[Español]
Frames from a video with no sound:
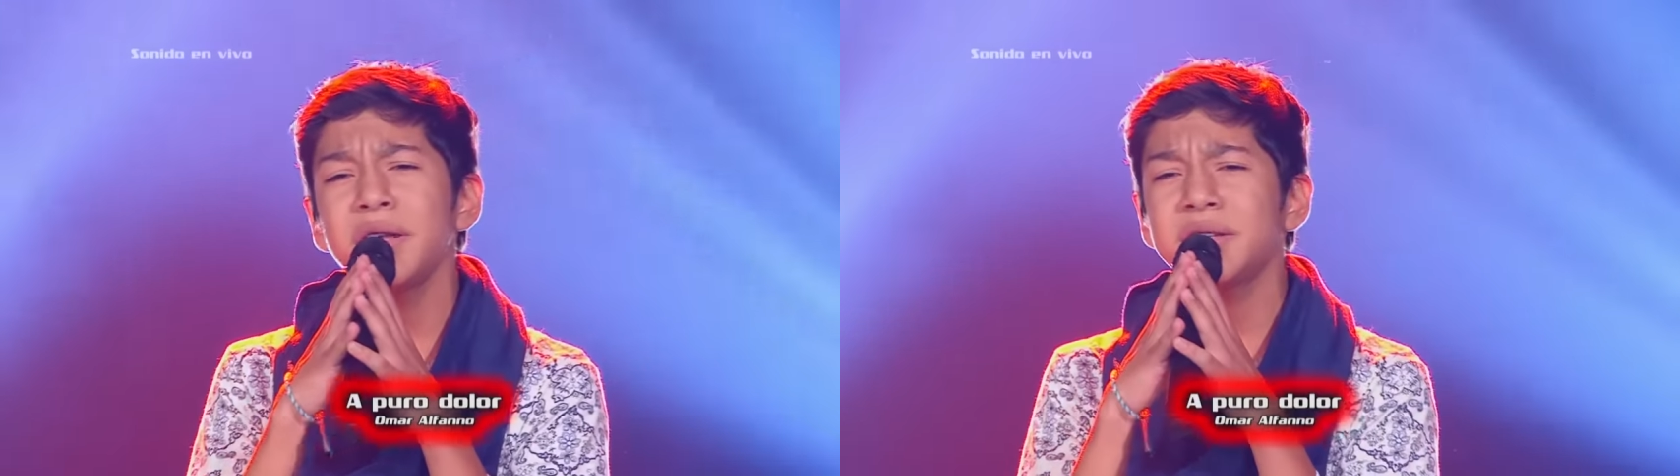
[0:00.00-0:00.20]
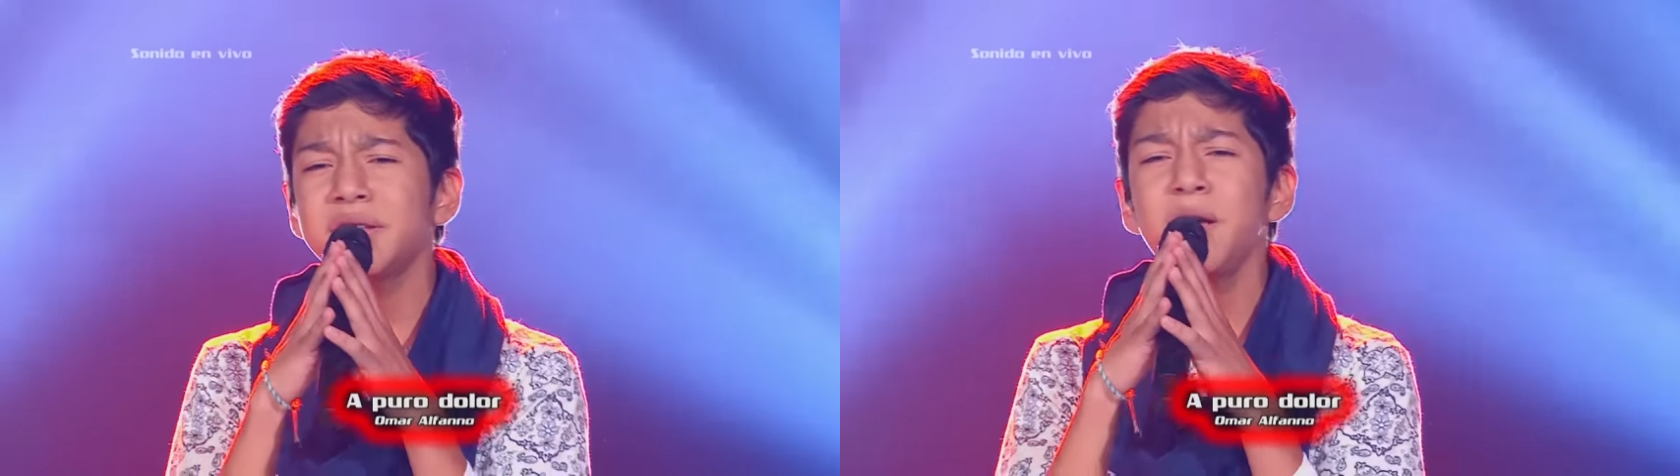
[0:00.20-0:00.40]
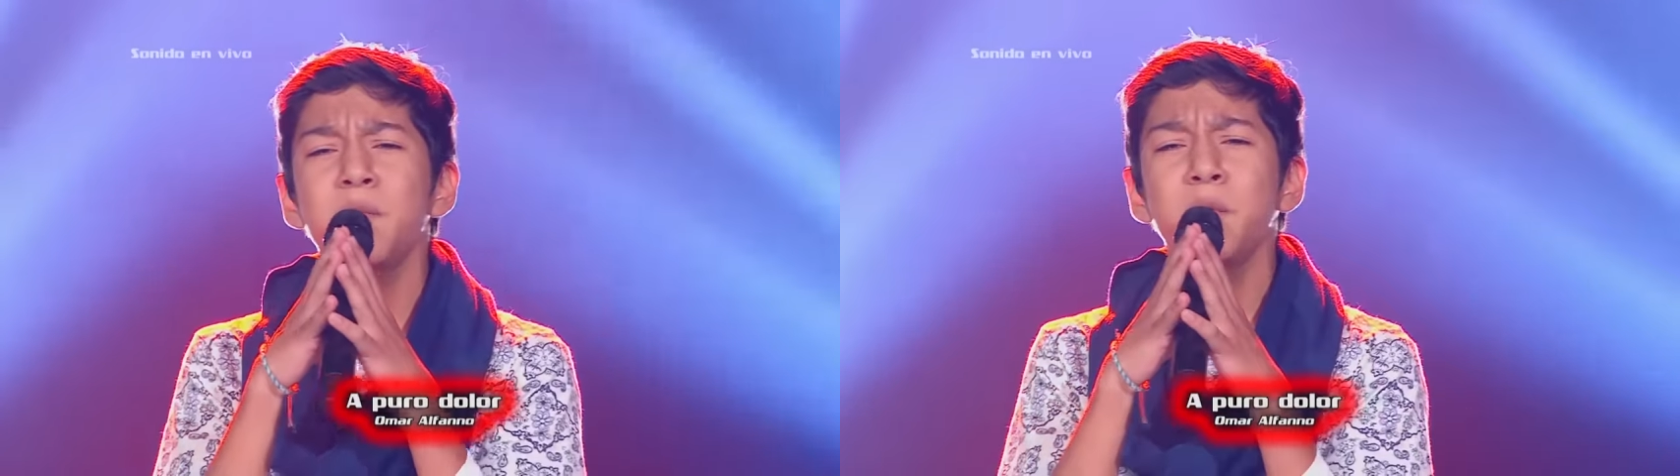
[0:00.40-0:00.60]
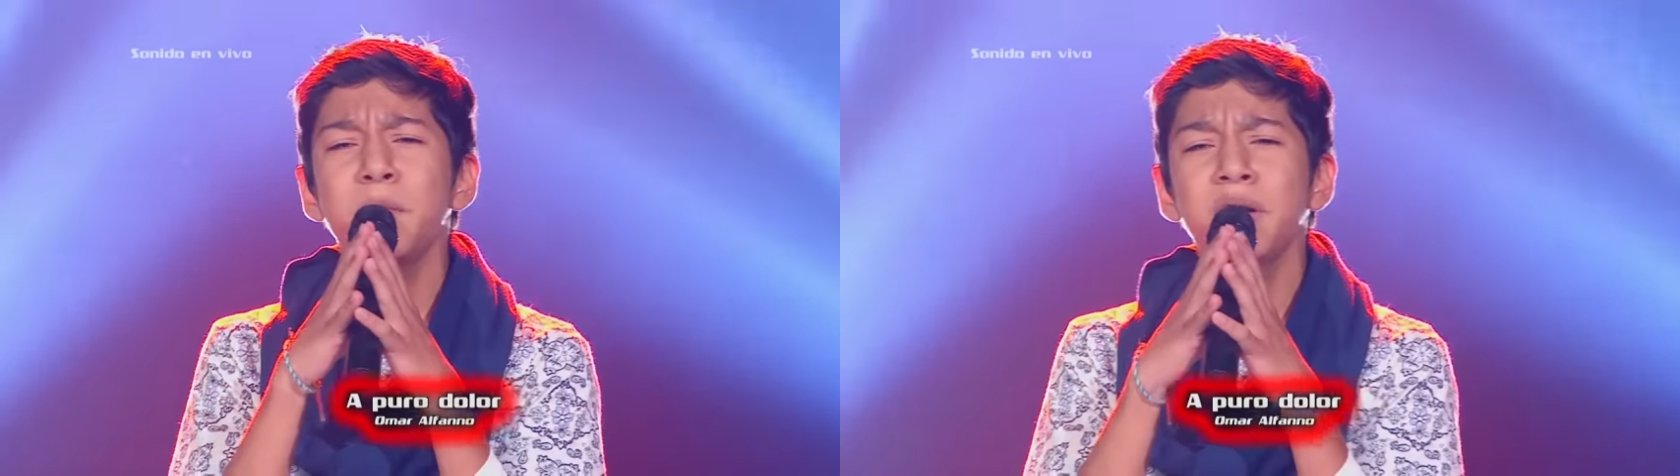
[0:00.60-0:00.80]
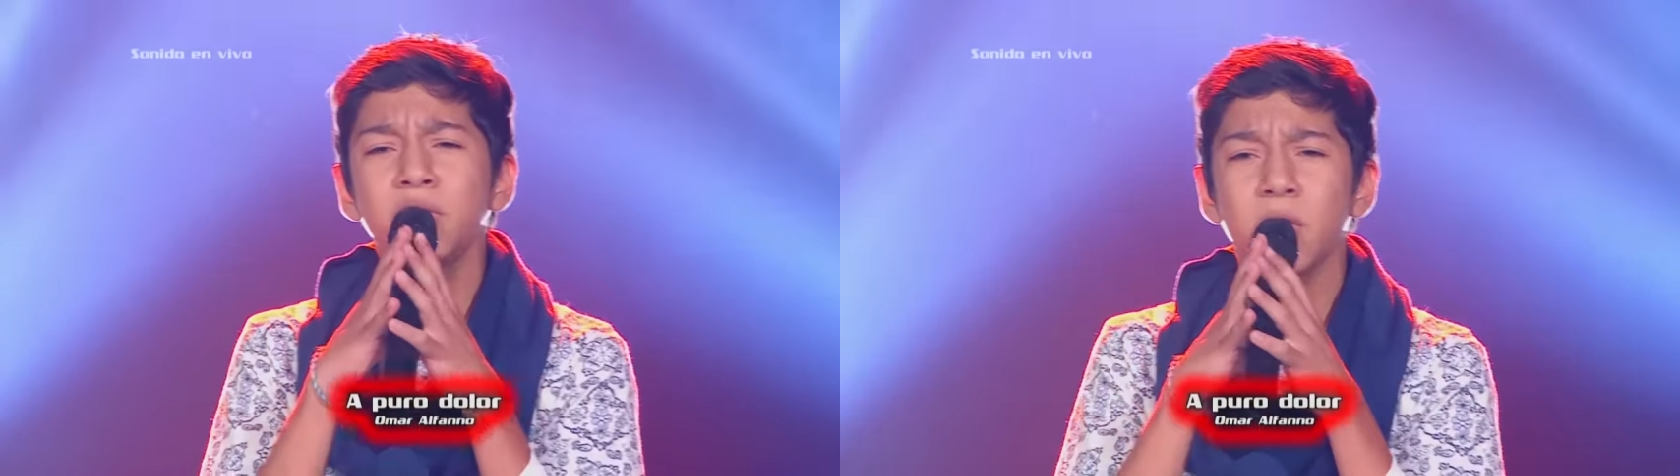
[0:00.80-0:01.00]
en este
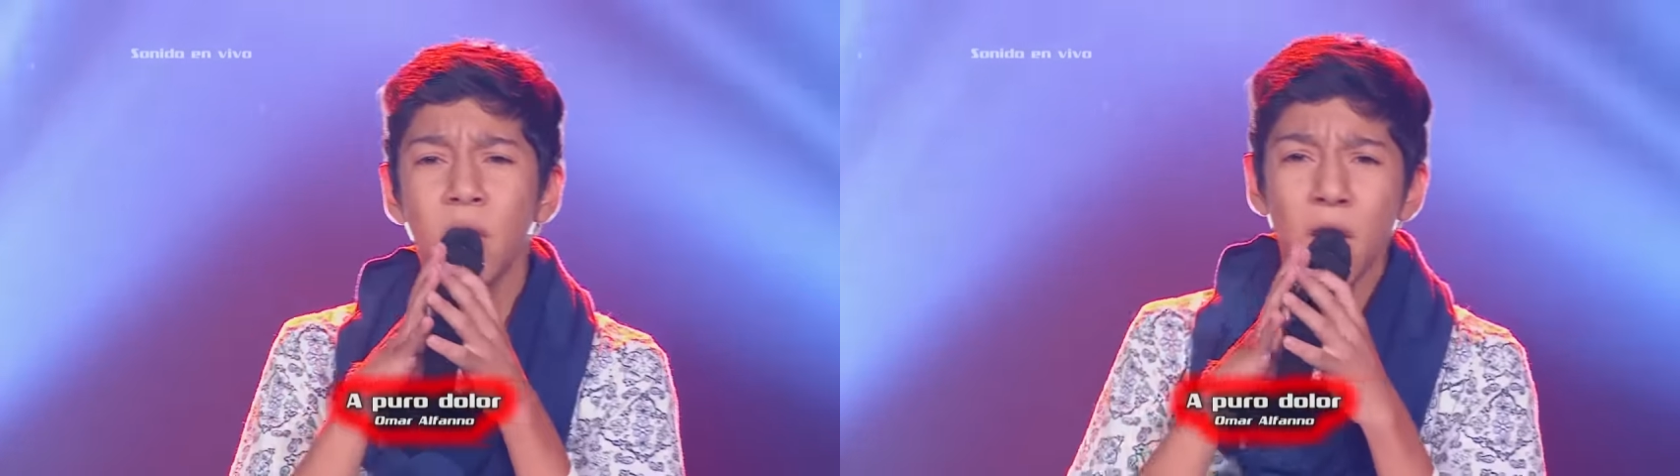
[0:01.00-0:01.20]
momento,